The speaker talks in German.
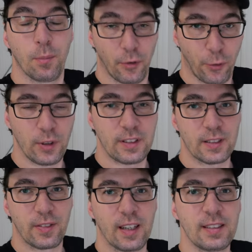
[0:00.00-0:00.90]
bevor ich
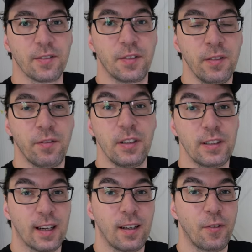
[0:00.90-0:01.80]
das vergesse, vielen, vielen
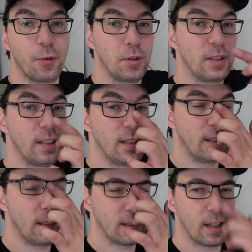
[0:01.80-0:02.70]
Dank für
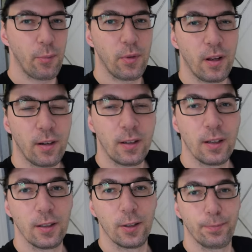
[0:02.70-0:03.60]
diejenigen, der mir
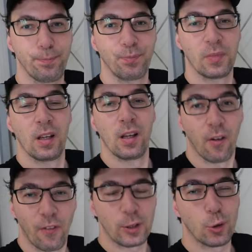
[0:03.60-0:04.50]
ähm,
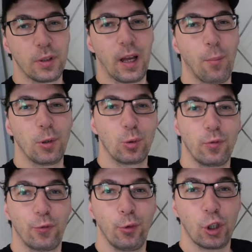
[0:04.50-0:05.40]
was über die
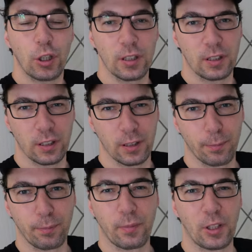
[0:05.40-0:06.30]
Amazon-Wunschliste
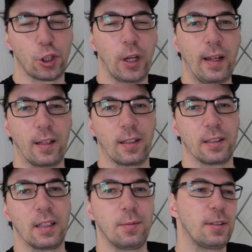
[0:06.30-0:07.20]
geschenkt hat.
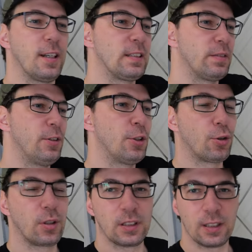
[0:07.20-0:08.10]
Das habe ich im letzten Video
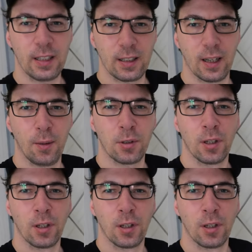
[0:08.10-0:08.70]
schon gezeigt gehabt.